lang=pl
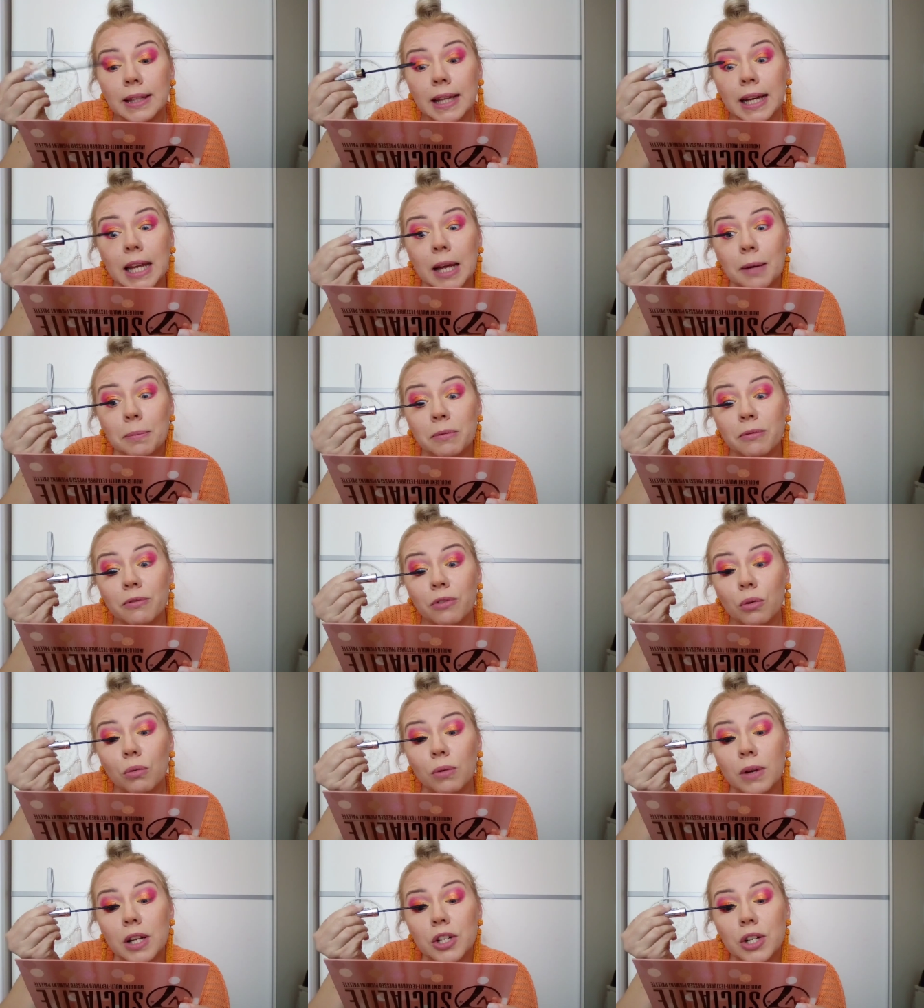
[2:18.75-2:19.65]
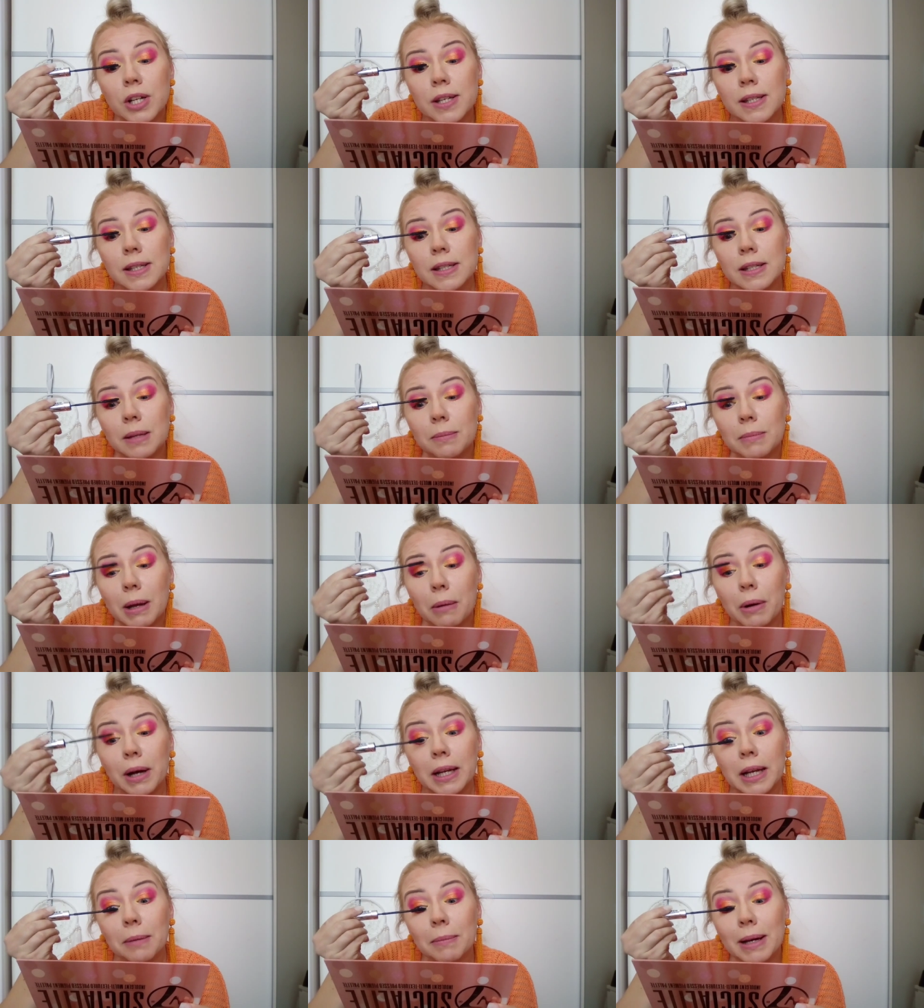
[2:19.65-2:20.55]
tak jakbym w ogóle rzęsy nie
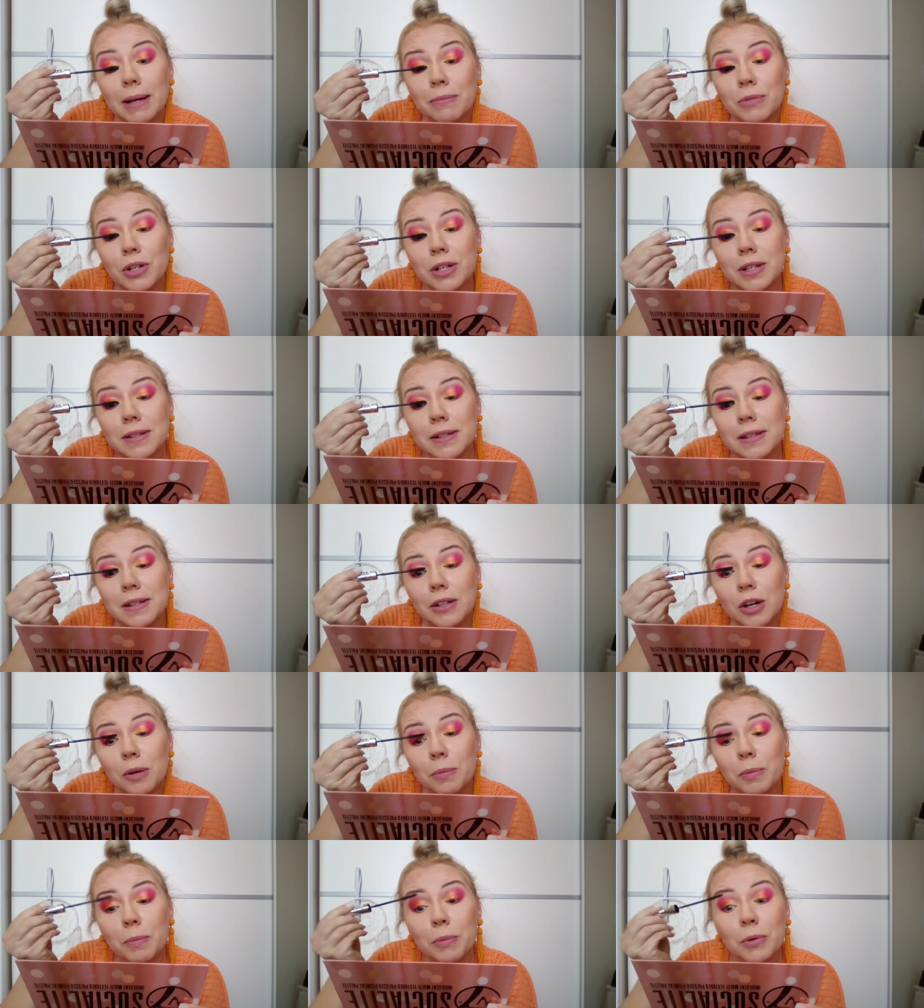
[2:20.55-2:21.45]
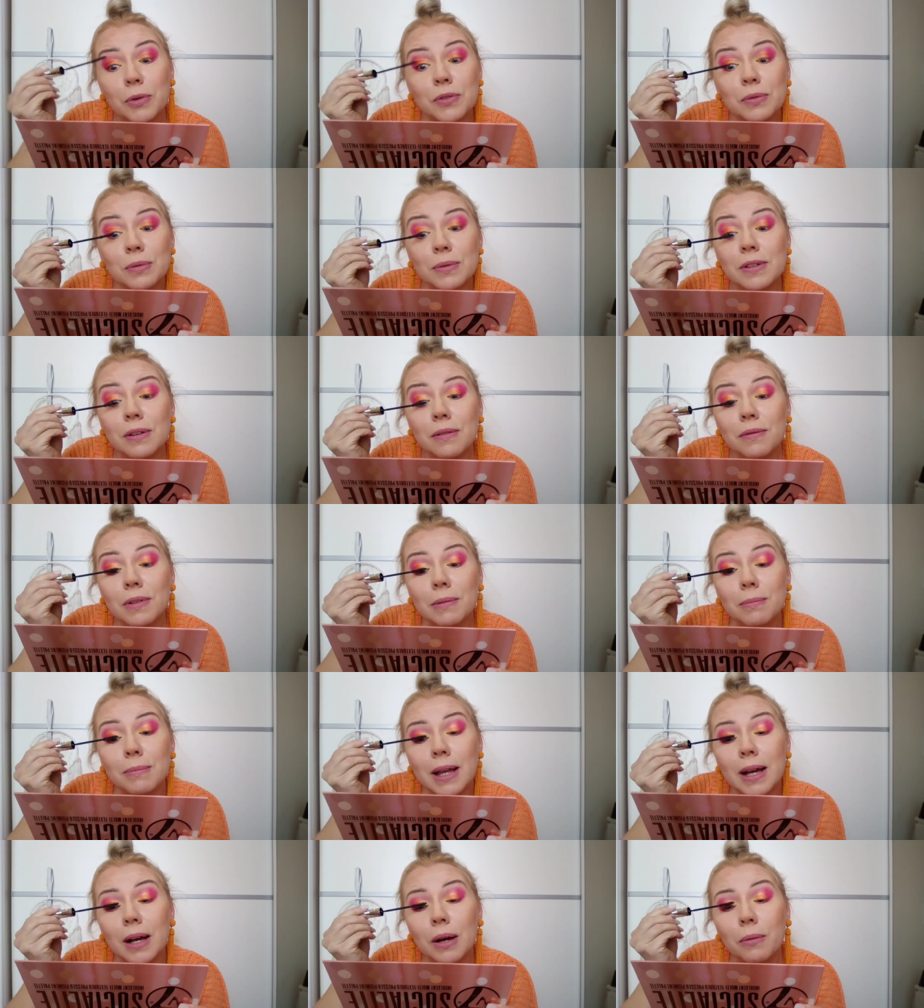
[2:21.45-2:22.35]
miała. Ja mam rzęsy, tylko po prostu są
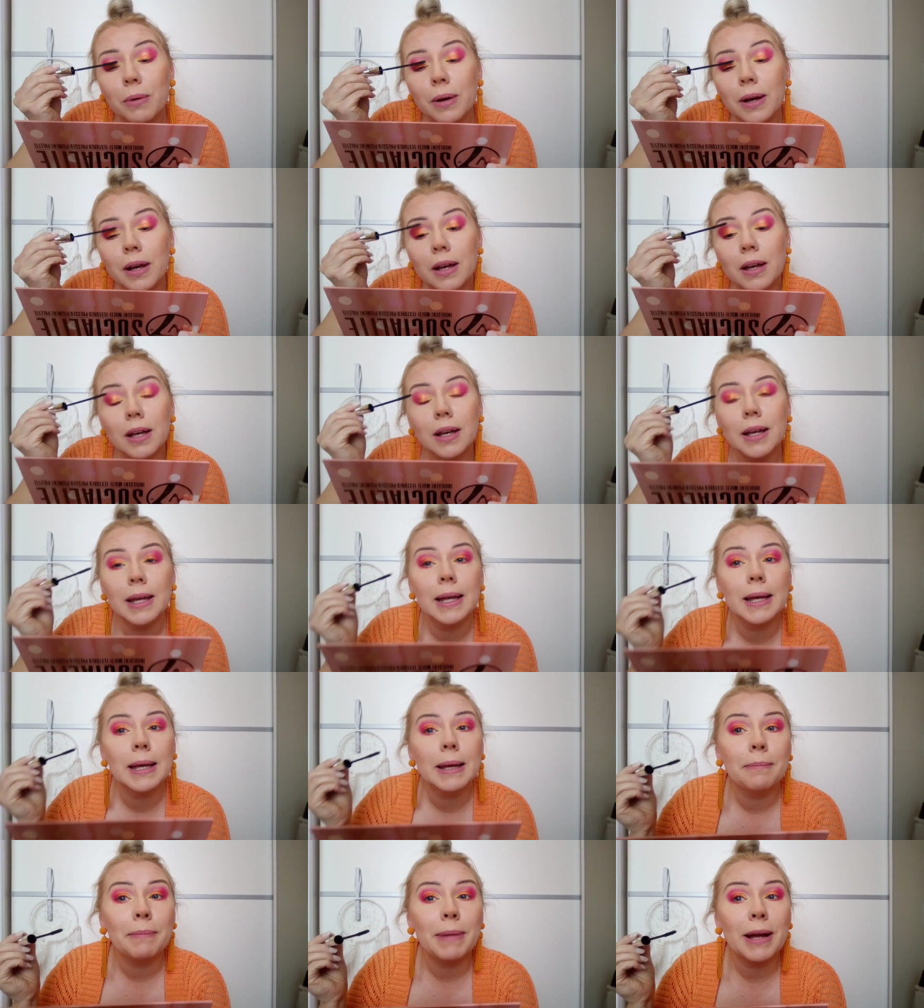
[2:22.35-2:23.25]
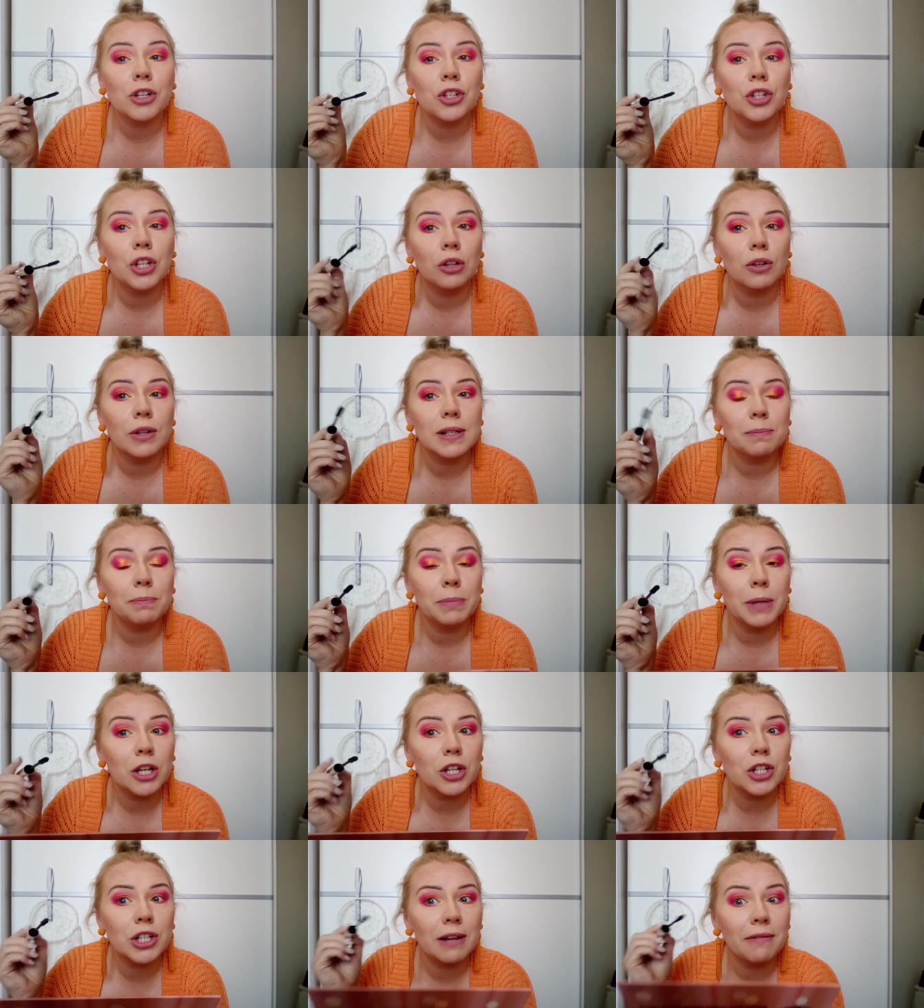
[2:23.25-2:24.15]
wyblakłe. Patrzcie, to jest
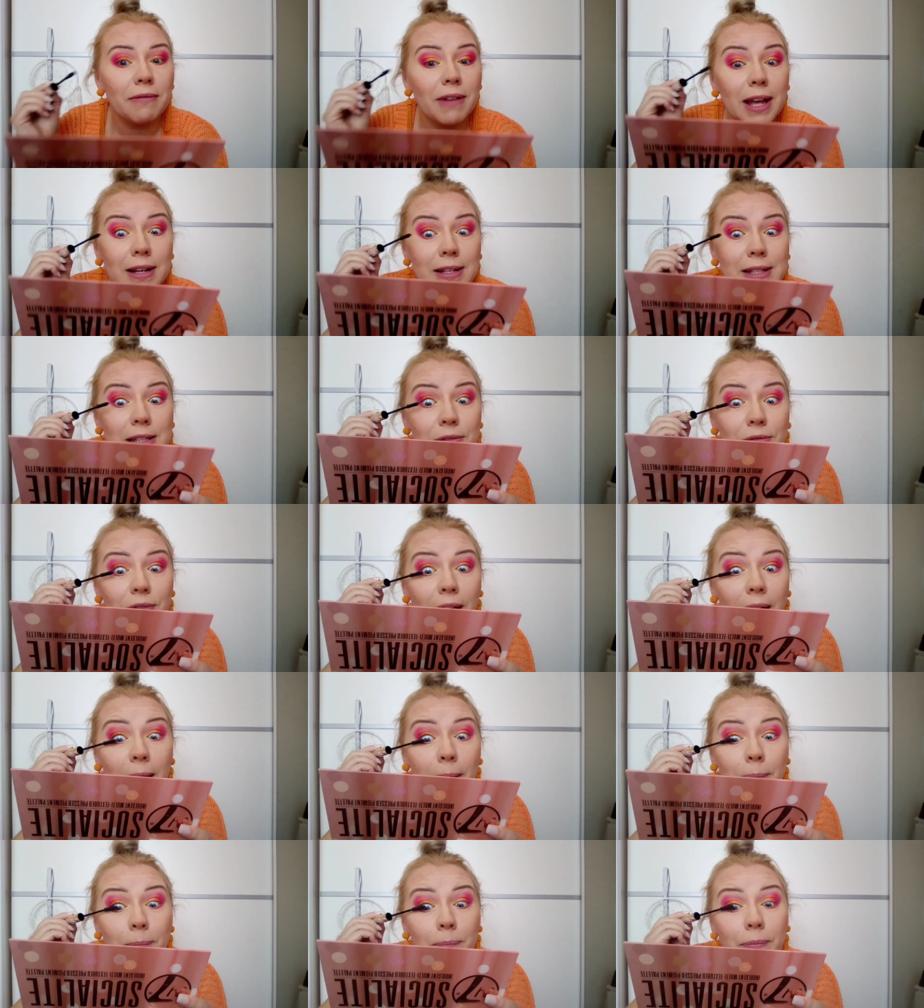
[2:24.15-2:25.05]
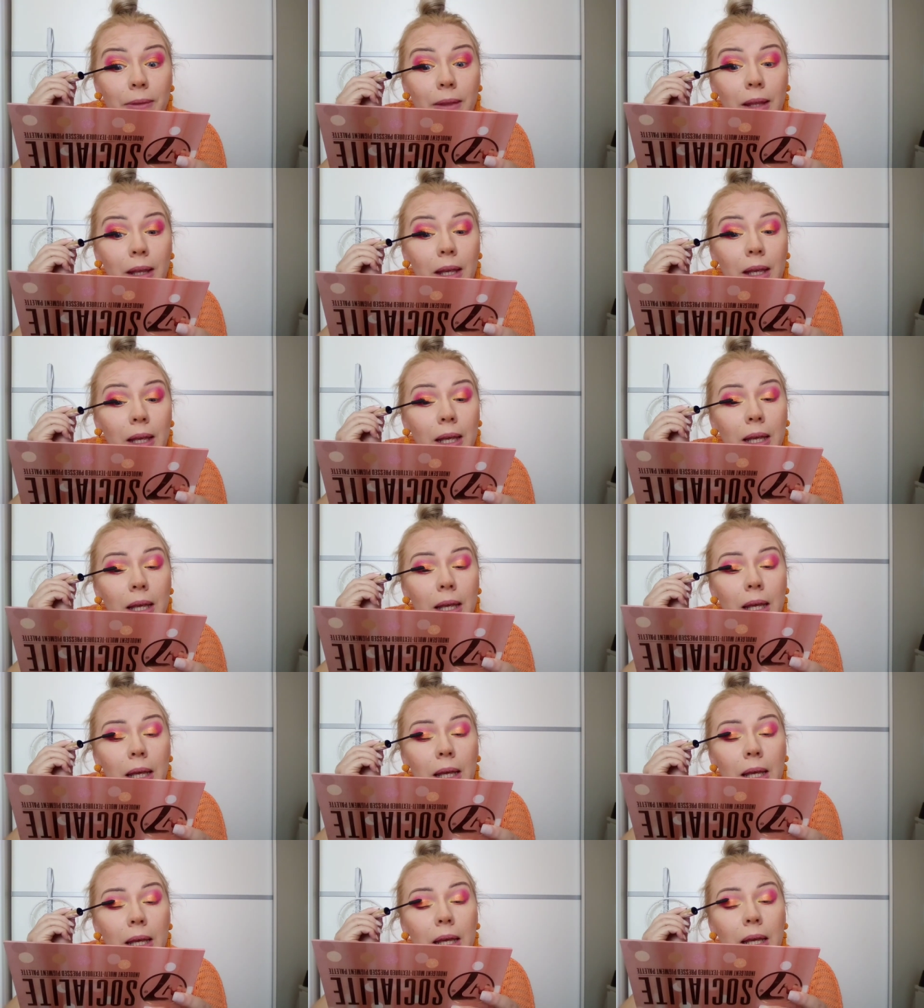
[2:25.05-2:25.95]
pierwsza warstwa.
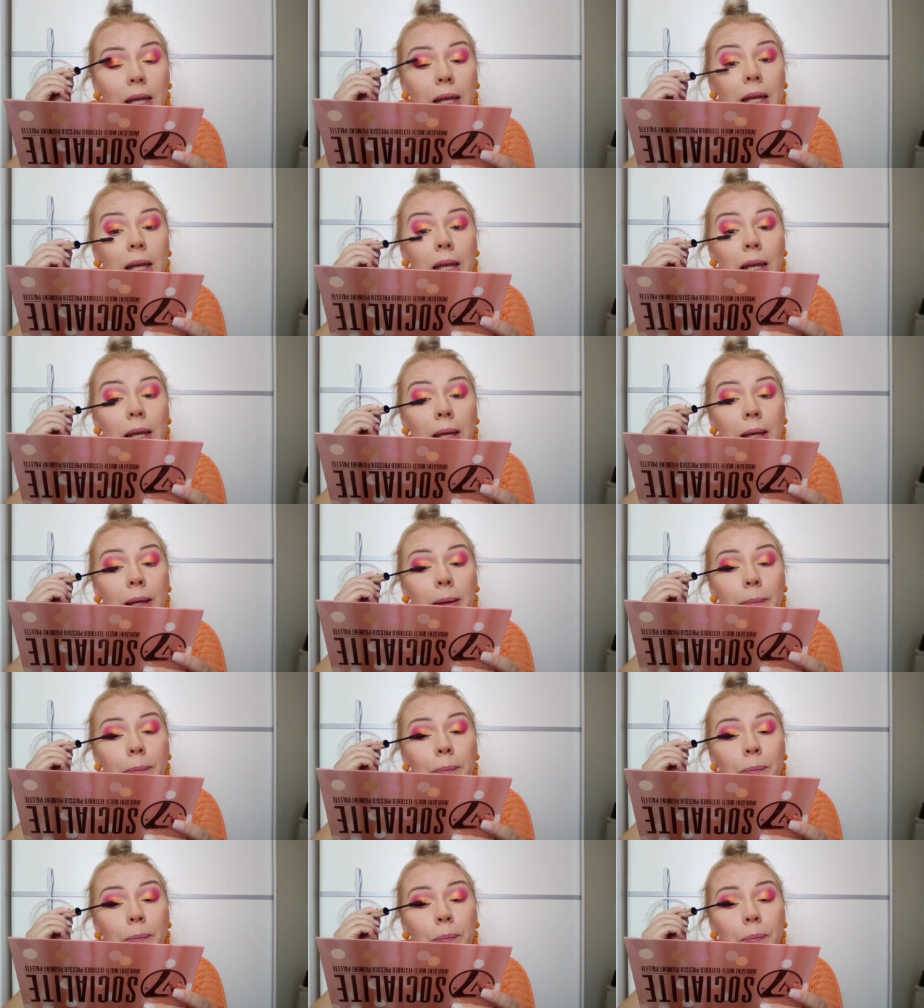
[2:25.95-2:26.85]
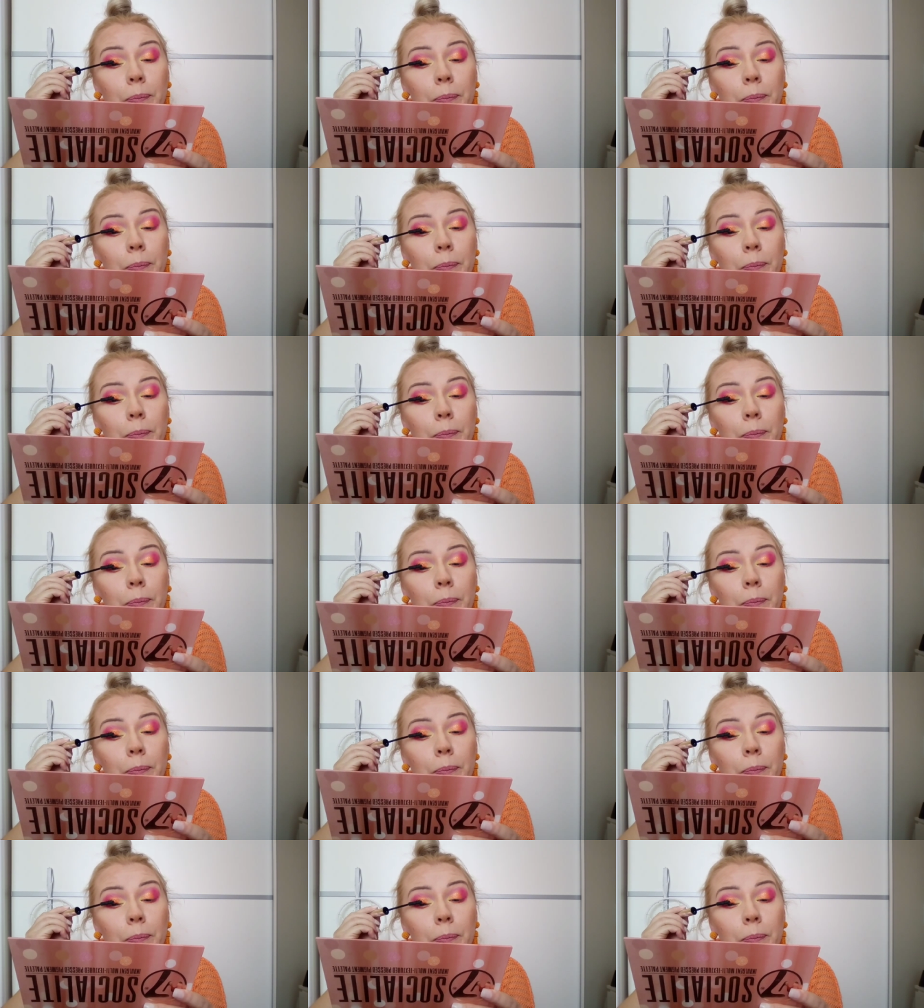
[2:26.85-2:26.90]
E,